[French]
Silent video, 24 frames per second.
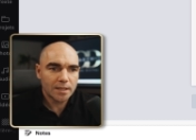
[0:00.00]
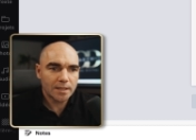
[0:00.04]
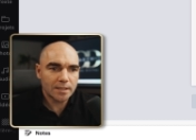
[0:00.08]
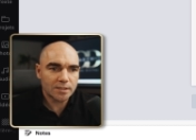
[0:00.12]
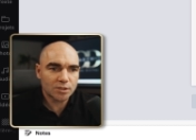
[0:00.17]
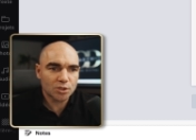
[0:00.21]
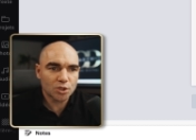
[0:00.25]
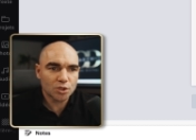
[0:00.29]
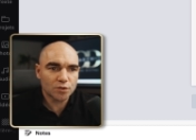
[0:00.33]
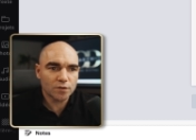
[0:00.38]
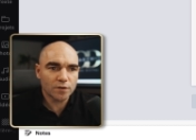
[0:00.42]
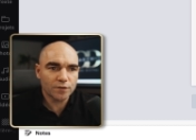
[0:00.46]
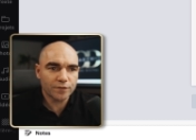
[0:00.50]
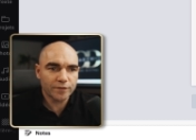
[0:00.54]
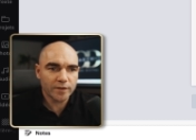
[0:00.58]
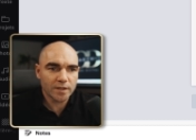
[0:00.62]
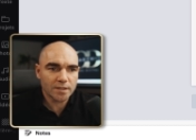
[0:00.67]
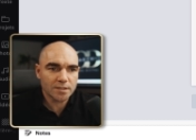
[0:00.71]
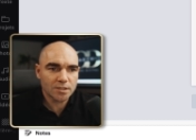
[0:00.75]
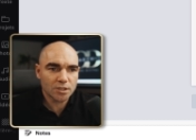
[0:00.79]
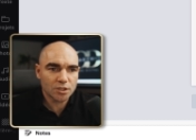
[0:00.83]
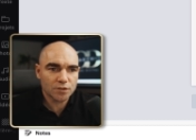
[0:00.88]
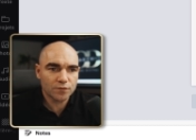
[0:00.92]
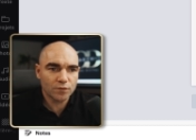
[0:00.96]
Et ce que je vais
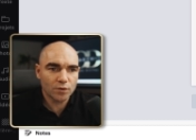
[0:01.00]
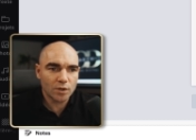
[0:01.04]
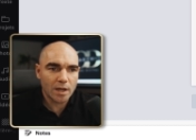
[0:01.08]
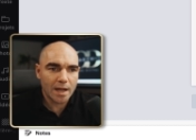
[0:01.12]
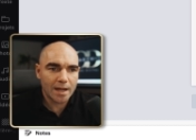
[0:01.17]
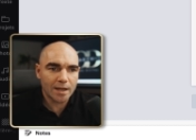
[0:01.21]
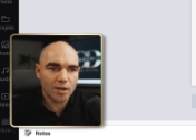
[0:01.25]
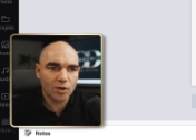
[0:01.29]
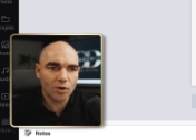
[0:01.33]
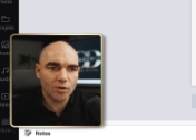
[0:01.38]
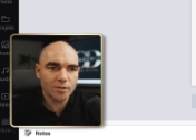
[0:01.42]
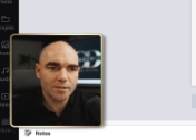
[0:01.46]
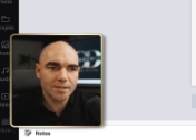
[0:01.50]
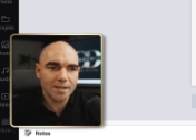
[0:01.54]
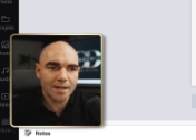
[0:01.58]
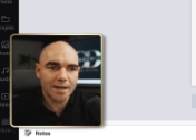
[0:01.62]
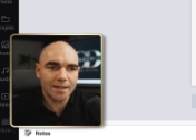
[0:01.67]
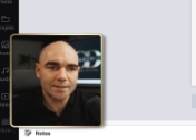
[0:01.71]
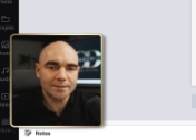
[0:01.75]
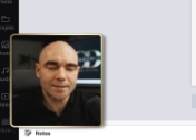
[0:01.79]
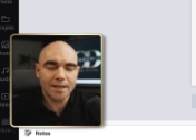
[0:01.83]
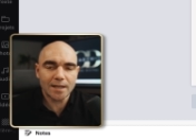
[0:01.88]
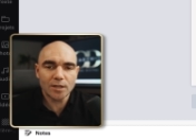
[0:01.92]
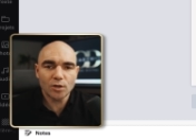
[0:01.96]
faire, c'est que je veux agrandir
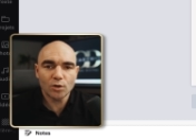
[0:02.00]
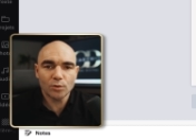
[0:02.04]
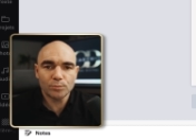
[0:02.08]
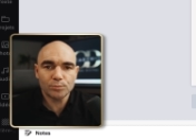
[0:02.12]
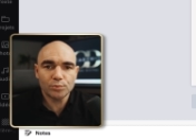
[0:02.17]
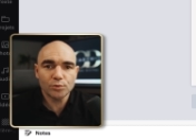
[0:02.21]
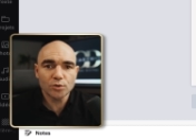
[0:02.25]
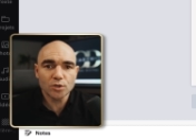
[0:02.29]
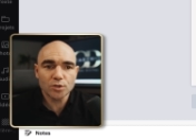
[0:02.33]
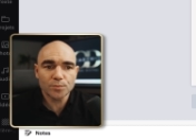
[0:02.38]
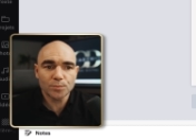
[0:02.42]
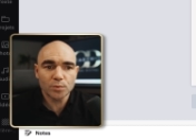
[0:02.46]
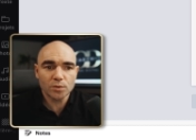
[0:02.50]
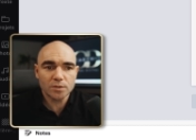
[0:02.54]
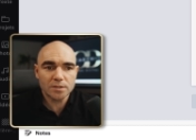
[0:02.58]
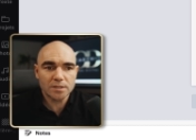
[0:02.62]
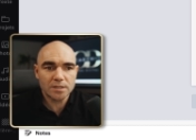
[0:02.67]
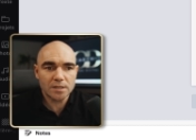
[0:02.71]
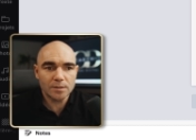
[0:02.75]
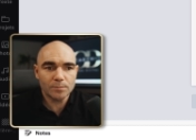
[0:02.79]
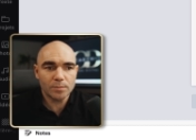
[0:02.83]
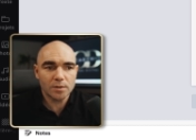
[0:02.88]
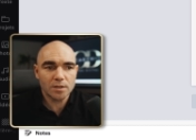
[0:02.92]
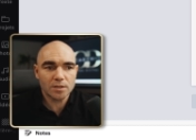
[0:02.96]
la taille le plus
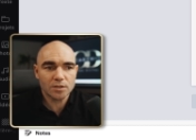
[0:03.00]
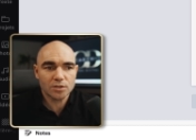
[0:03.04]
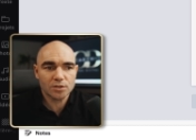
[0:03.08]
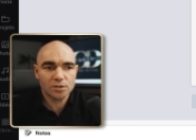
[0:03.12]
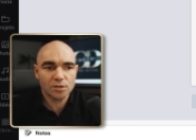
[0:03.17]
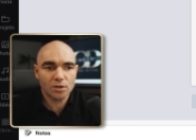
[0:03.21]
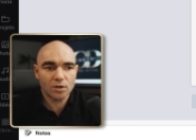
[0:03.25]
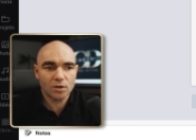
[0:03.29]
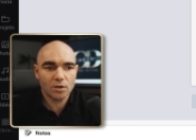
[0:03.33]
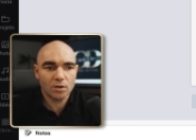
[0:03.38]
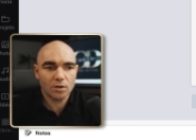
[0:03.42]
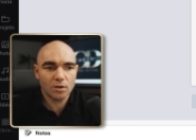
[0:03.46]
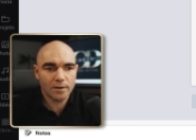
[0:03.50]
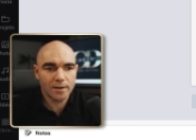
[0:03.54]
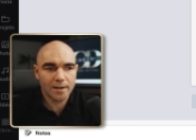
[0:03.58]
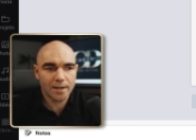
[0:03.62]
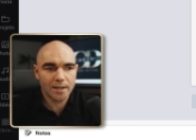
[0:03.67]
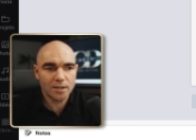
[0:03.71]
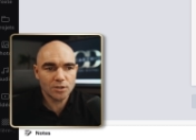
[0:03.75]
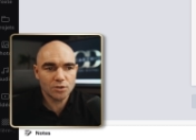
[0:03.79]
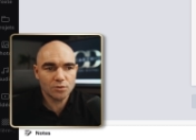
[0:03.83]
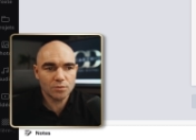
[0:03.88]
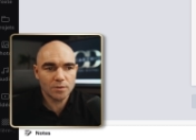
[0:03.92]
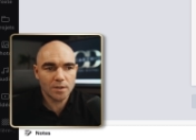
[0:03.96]
possible sans
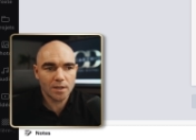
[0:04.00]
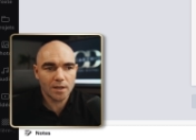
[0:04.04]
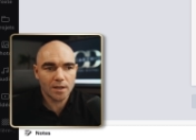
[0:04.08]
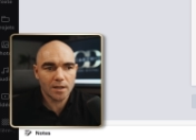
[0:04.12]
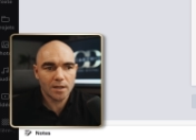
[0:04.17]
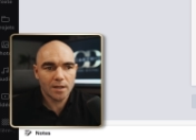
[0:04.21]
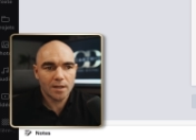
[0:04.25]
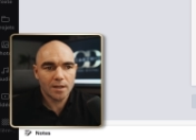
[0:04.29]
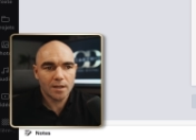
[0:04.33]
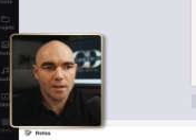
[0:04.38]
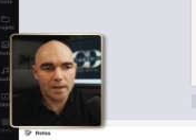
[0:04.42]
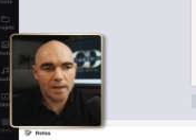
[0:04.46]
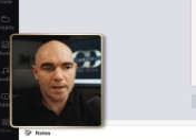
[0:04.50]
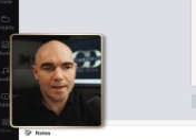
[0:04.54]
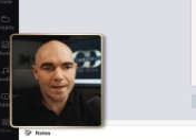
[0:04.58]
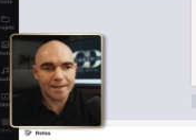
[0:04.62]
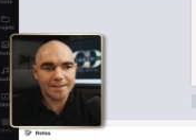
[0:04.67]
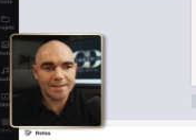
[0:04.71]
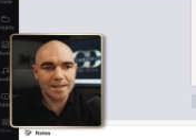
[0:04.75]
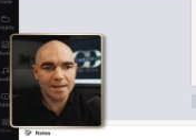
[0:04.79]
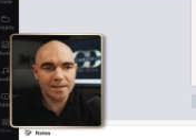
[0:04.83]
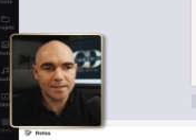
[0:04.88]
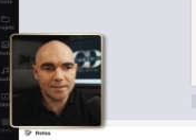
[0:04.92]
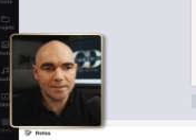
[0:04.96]
réduire
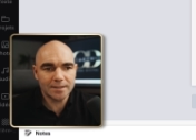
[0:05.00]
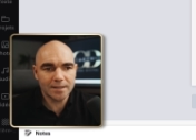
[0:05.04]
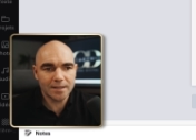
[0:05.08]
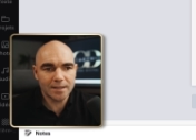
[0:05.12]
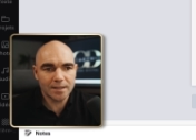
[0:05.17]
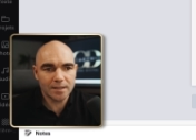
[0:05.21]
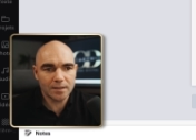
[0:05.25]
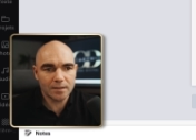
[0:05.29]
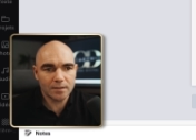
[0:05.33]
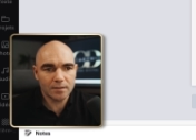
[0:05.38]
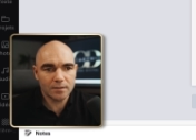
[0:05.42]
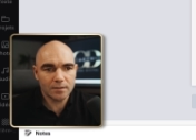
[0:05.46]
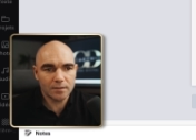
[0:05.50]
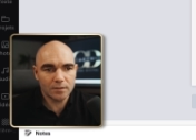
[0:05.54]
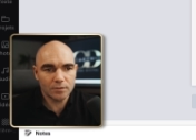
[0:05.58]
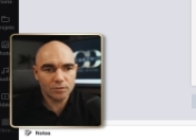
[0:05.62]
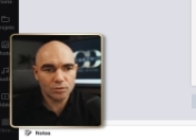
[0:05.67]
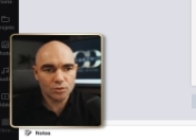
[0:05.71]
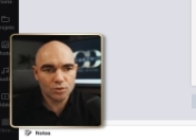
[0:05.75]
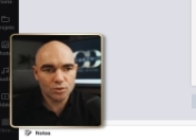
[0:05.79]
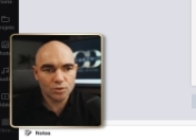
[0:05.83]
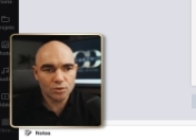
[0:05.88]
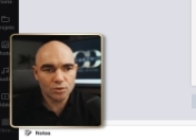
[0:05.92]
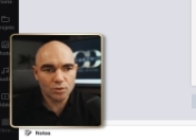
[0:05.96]
la qualité
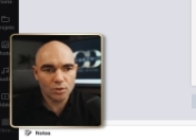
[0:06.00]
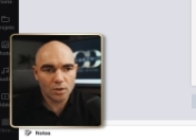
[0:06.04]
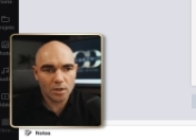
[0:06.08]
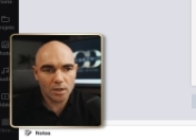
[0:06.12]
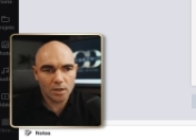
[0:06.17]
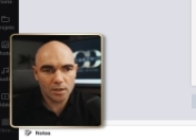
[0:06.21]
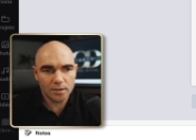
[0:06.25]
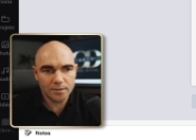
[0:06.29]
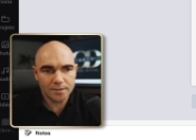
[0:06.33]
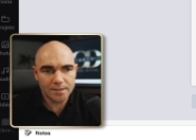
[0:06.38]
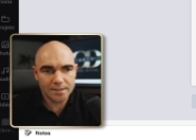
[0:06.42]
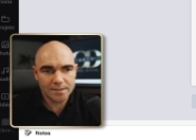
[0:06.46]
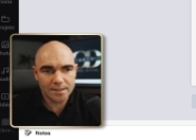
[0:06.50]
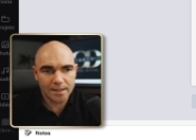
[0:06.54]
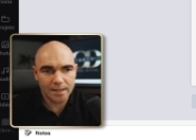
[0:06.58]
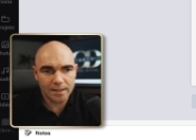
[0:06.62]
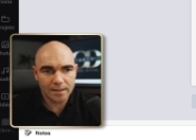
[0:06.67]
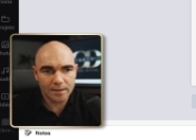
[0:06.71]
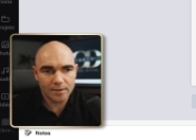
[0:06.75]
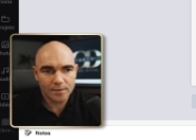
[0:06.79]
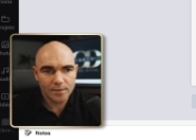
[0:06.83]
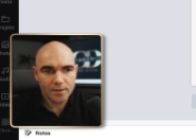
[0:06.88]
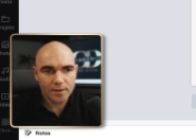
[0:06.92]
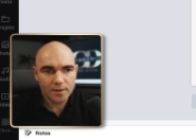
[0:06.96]
du euh,
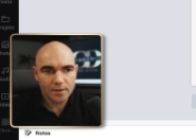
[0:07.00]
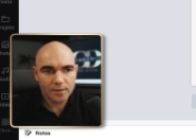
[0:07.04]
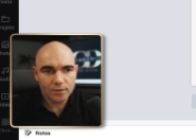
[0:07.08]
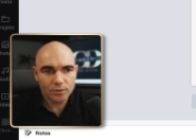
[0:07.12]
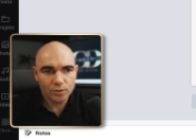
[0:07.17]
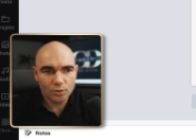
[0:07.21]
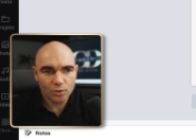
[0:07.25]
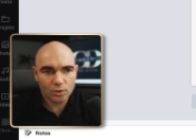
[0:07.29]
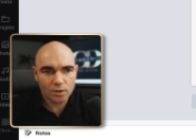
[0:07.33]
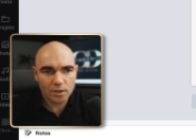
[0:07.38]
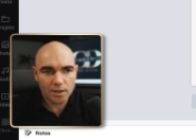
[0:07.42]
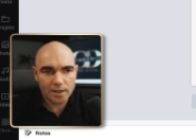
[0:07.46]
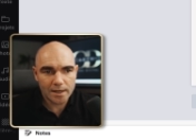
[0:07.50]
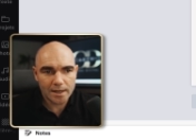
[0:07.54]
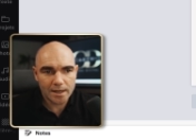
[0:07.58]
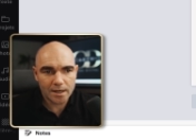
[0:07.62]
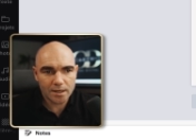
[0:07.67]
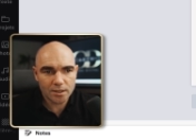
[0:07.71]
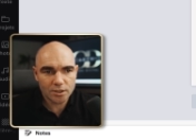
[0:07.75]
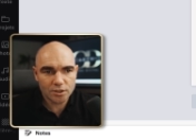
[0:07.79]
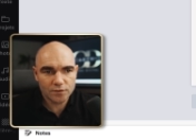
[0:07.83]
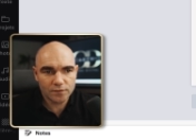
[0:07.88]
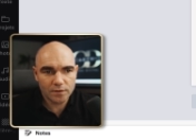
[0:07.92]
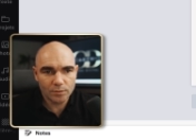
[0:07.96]
design. Donc
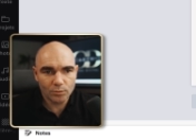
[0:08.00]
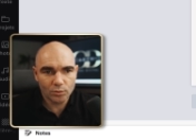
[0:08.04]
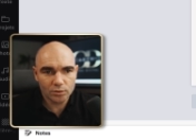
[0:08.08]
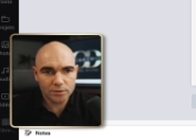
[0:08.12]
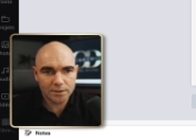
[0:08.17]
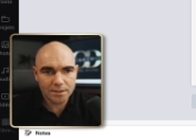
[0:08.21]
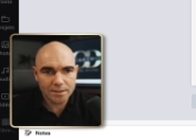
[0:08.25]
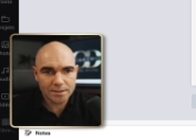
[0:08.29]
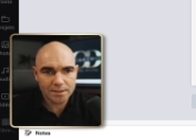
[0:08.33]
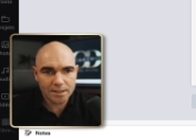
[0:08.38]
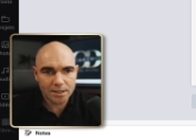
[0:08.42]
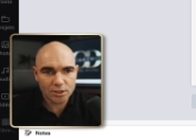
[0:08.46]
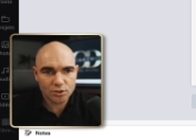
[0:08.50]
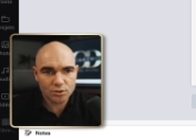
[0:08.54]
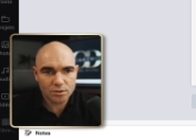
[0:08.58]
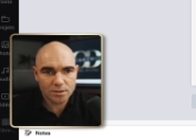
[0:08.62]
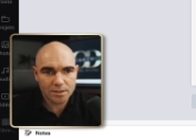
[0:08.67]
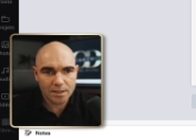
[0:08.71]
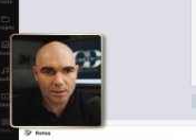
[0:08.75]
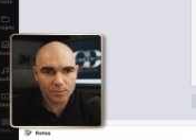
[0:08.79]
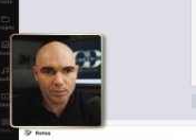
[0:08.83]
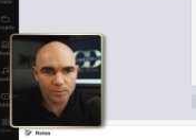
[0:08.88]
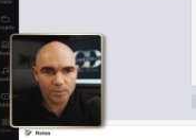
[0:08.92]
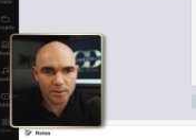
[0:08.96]
là, je vais monter ça
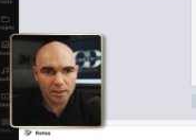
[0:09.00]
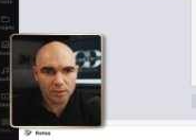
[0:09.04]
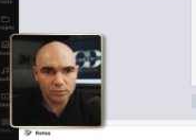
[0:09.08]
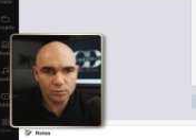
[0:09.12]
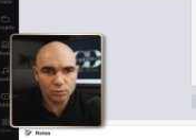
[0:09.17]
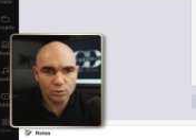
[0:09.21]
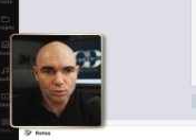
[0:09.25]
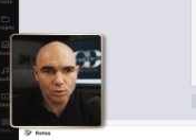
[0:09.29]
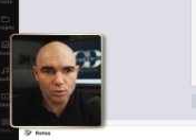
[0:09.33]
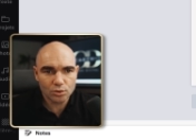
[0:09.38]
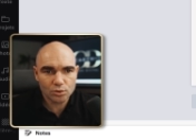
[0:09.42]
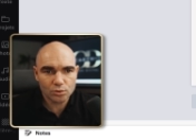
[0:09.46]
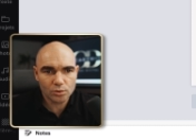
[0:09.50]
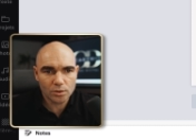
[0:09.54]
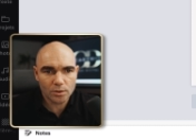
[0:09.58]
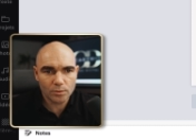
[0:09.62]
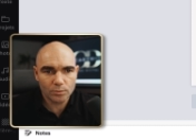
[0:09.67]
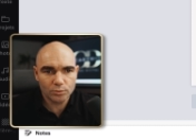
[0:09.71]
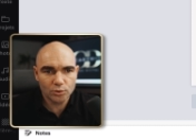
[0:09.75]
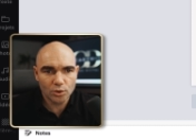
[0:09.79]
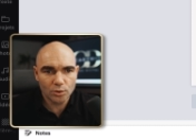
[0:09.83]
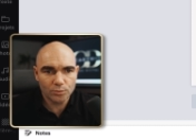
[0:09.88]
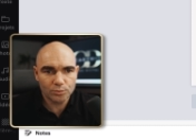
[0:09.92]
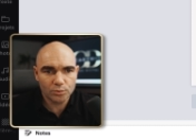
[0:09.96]
jusqu'à à peu près
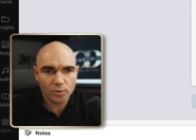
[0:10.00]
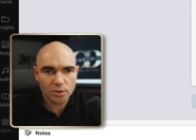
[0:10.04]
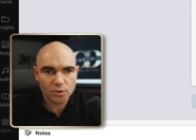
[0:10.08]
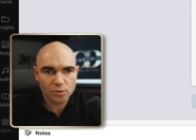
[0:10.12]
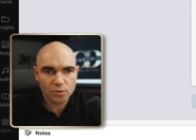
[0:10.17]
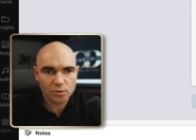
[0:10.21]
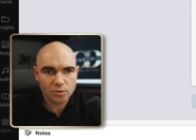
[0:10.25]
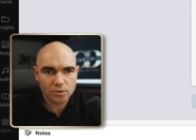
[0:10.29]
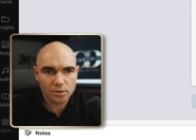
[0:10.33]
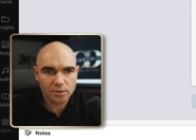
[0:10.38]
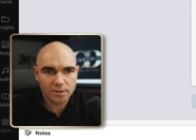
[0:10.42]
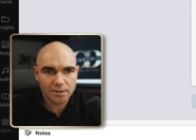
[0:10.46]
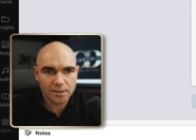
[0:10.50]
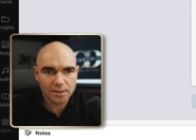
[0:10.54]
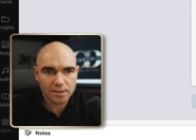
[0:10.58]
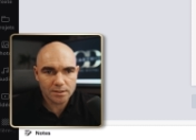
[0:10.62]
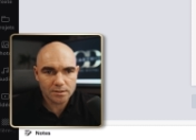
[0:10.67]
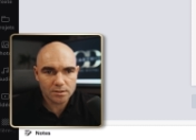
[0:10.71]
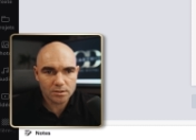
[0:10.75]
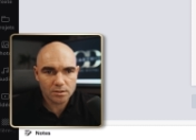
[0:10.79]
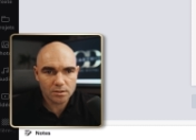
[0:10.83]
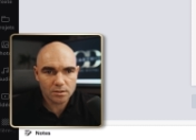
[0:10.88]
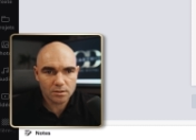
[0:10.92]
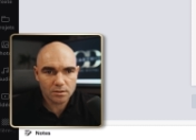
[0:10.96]

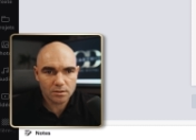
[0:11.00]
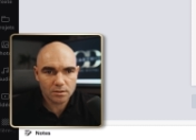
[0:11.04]
2.75.